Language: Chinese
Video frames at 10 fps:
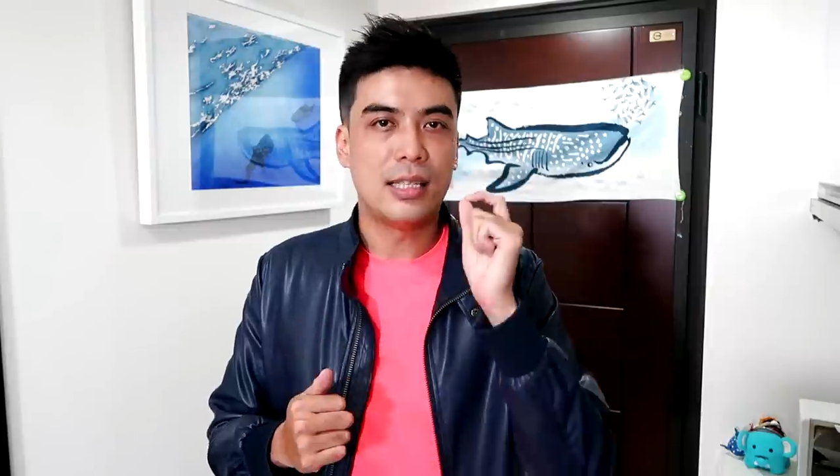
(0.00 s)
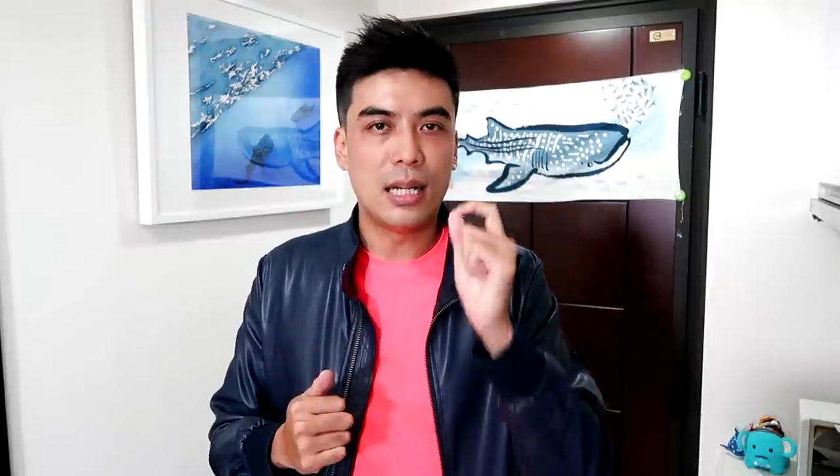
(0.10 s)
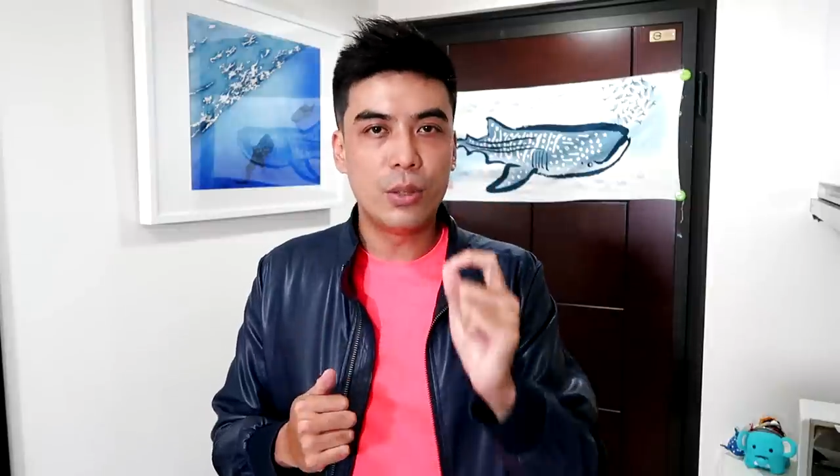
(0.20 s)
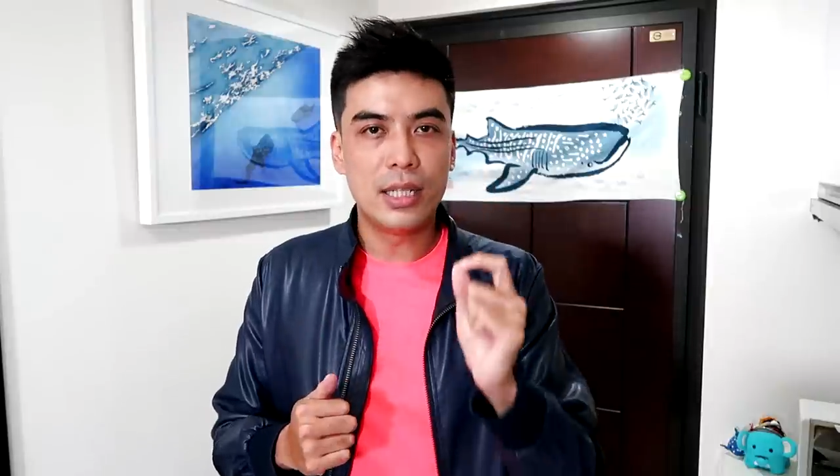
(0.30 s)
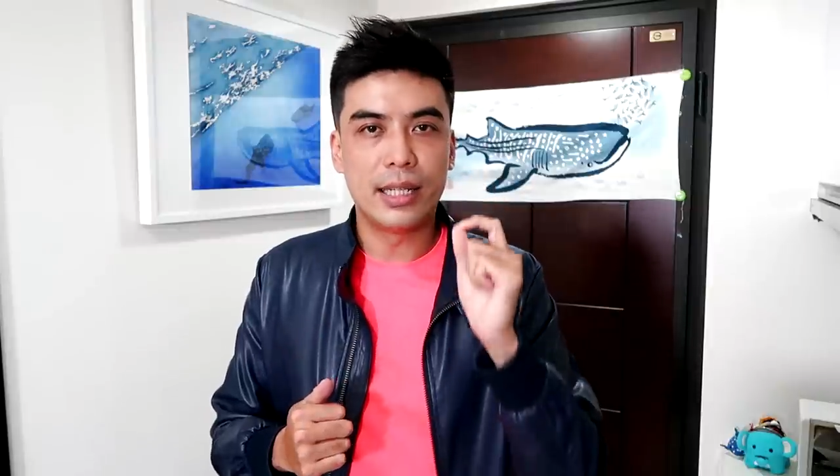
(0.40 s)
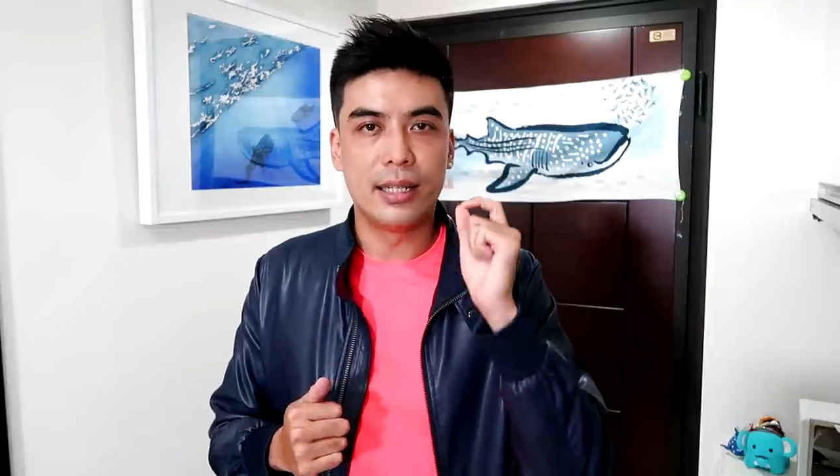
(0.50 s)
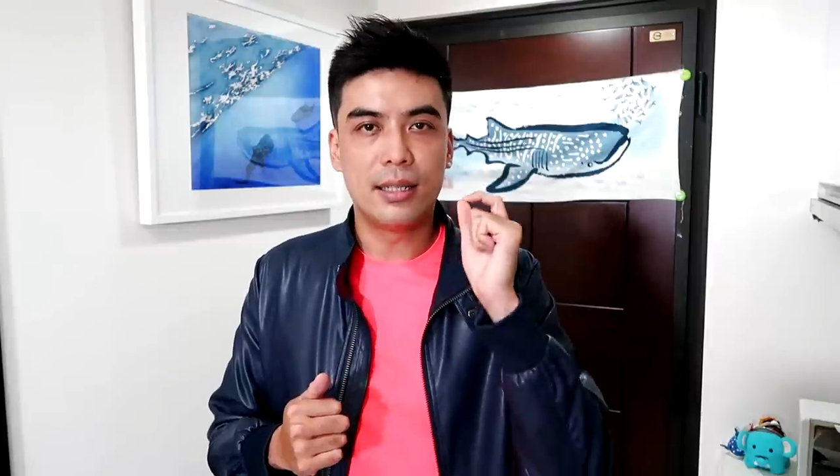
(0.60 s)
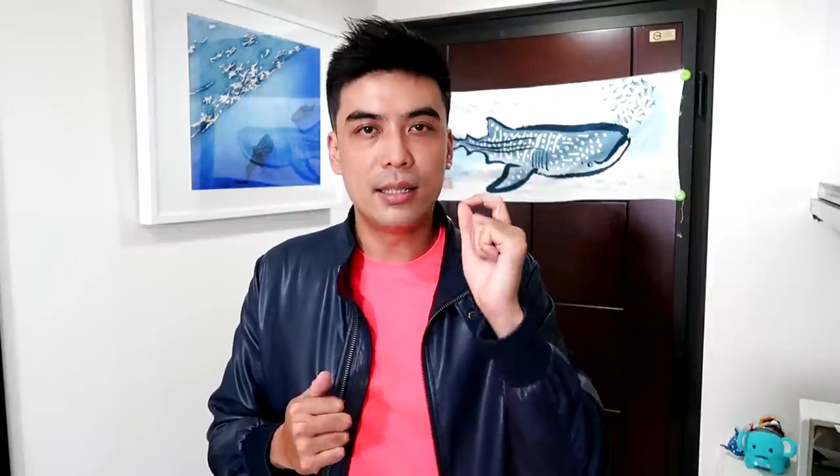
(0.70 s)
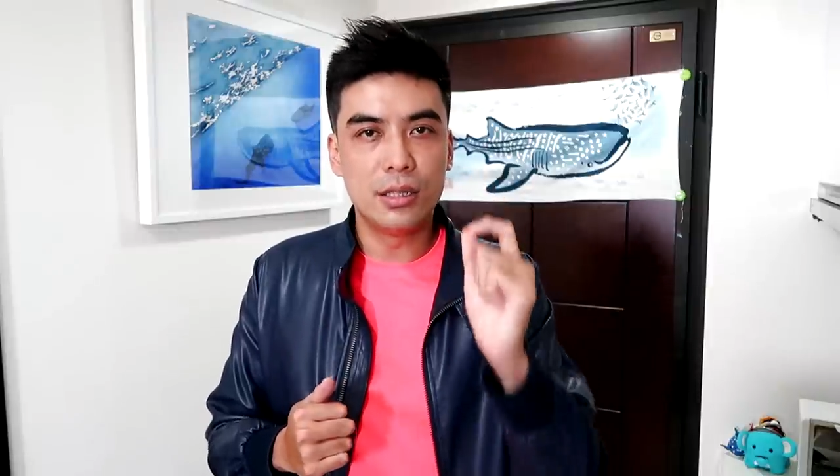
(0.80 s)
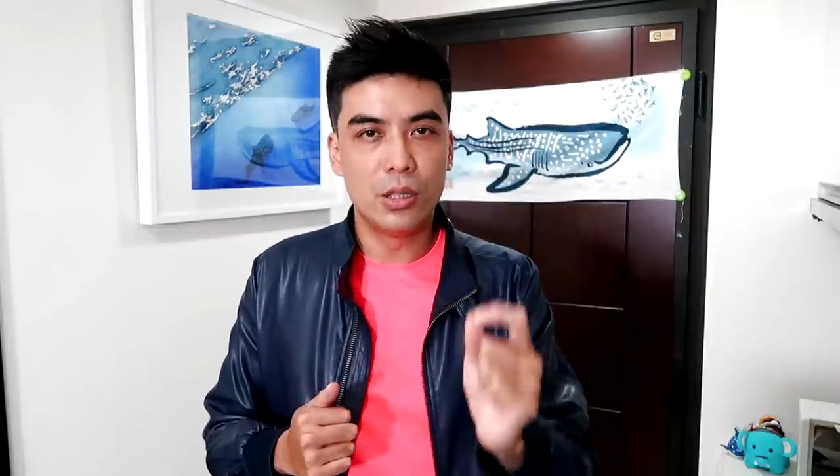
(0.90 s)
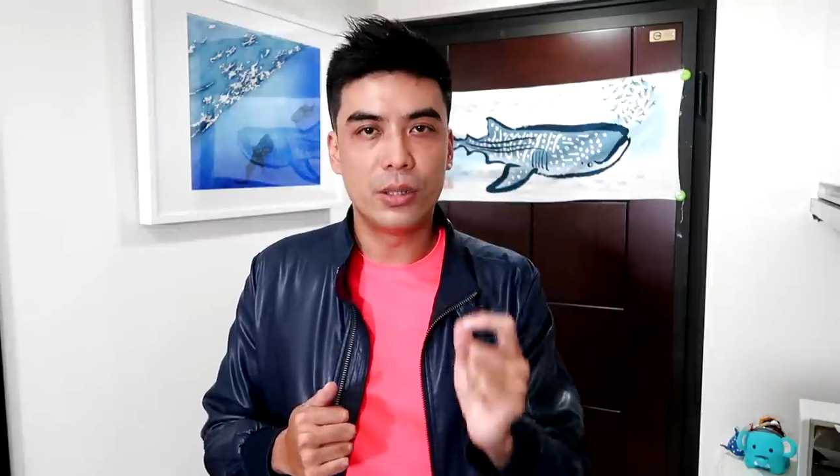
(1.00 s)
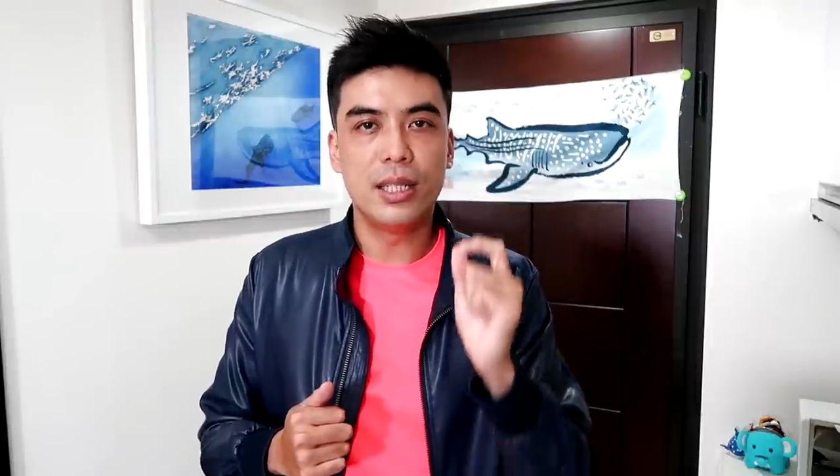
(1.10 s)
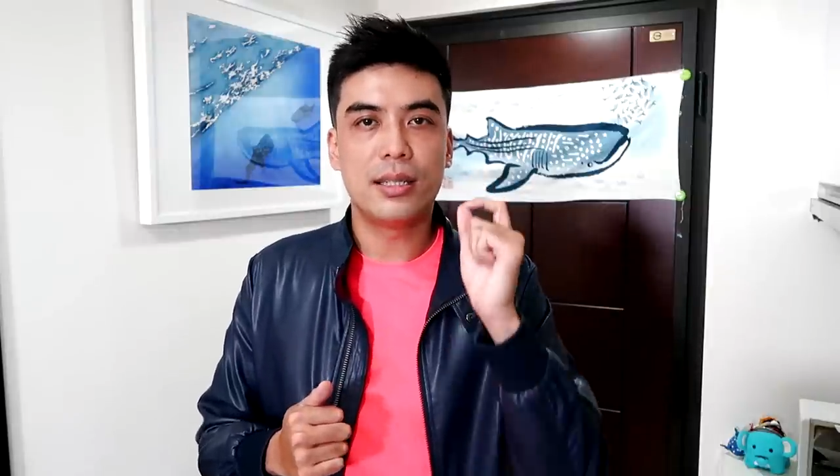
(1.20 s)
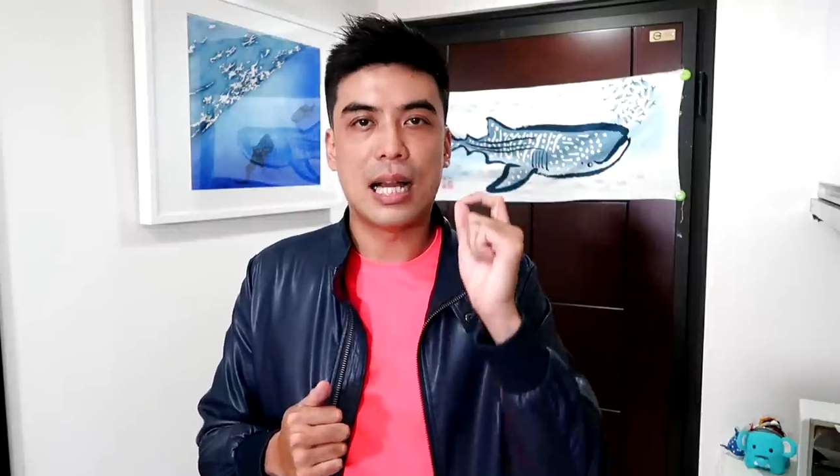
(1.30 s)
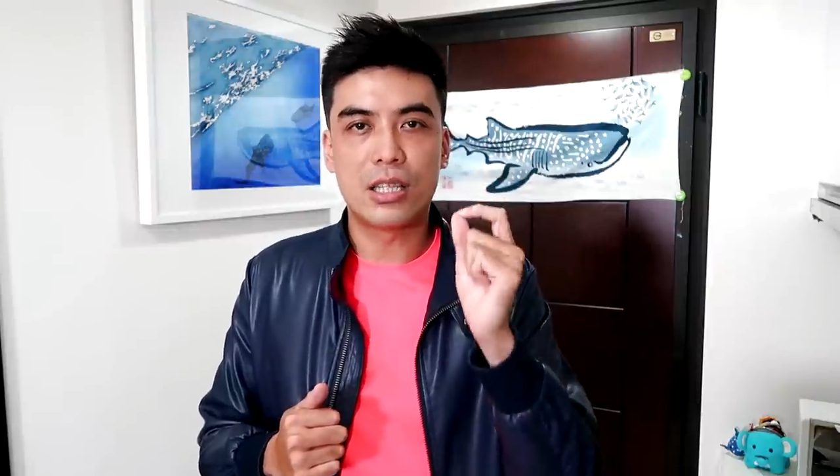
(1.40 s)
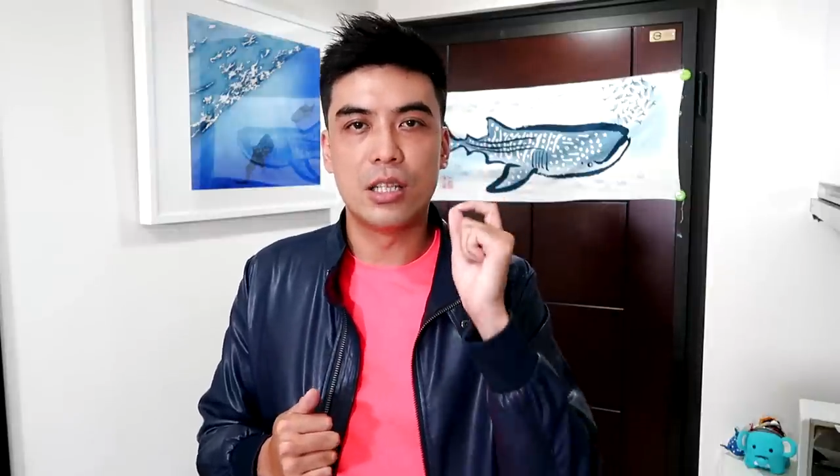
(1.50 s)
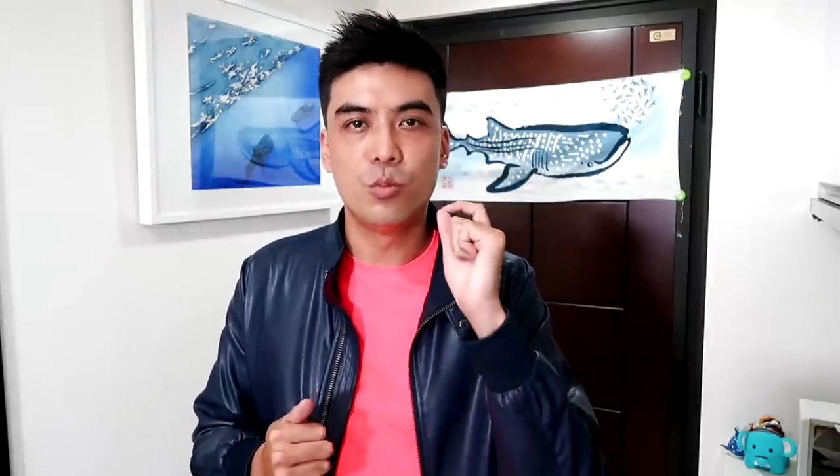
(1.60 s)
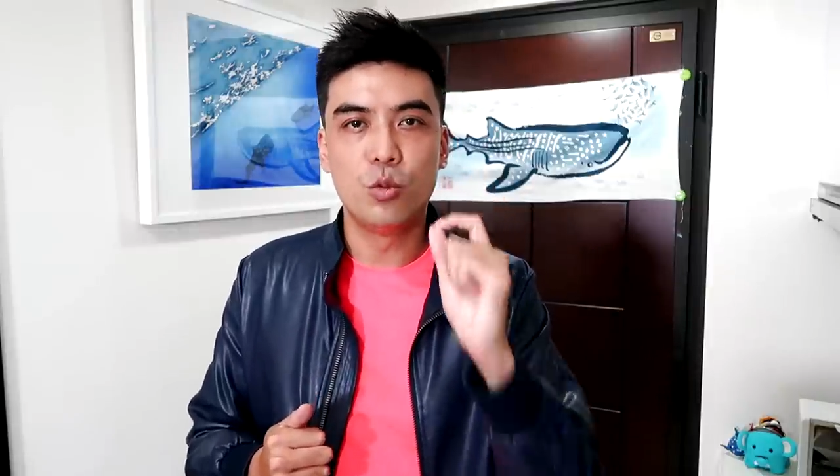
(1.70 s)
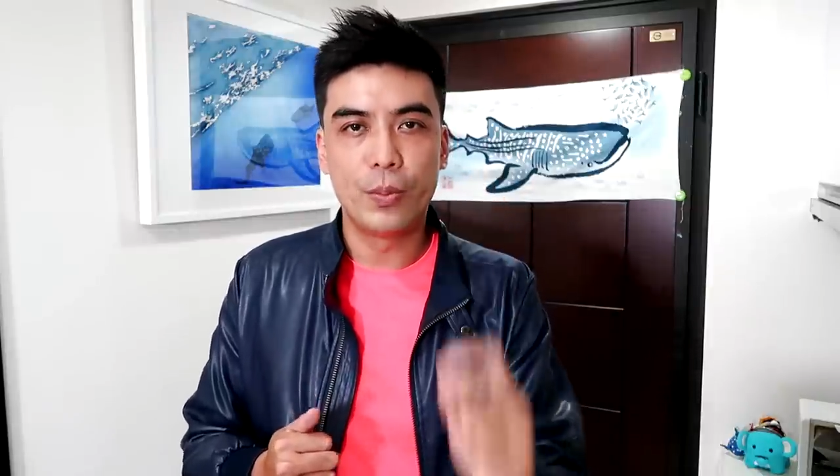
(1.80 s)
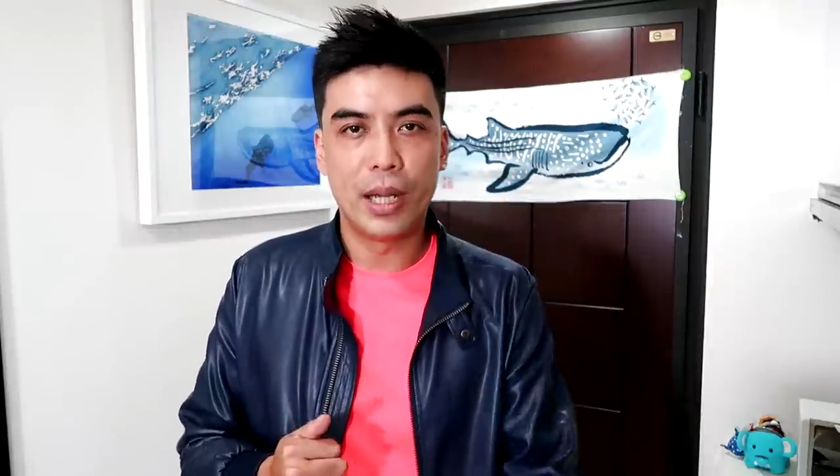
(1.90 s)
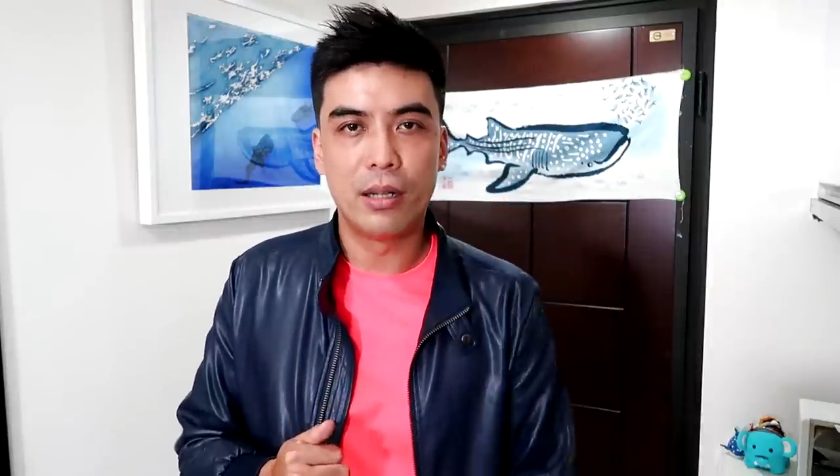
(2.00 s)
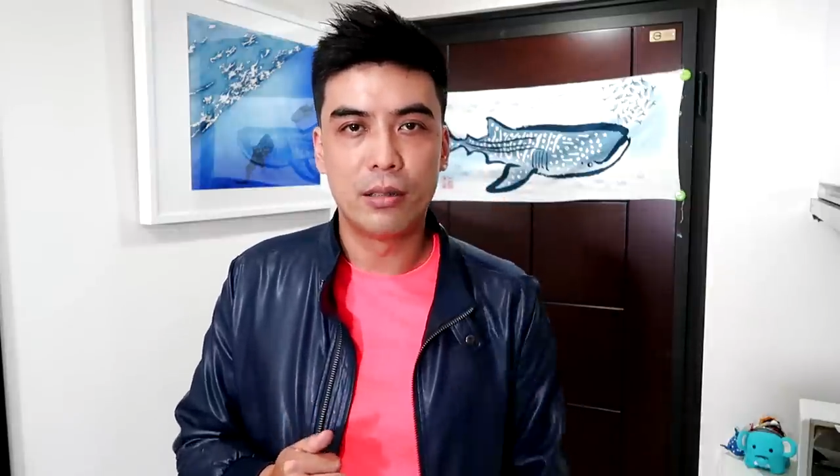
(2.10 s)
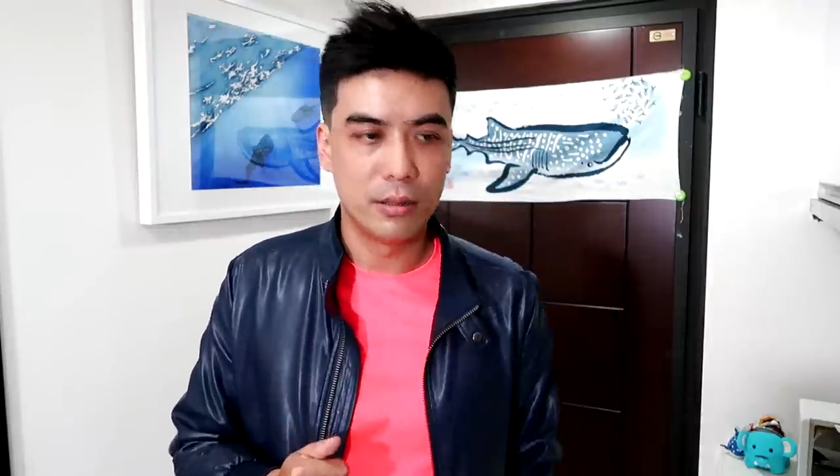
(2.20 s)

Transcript: 这样会让你更容易达成目标。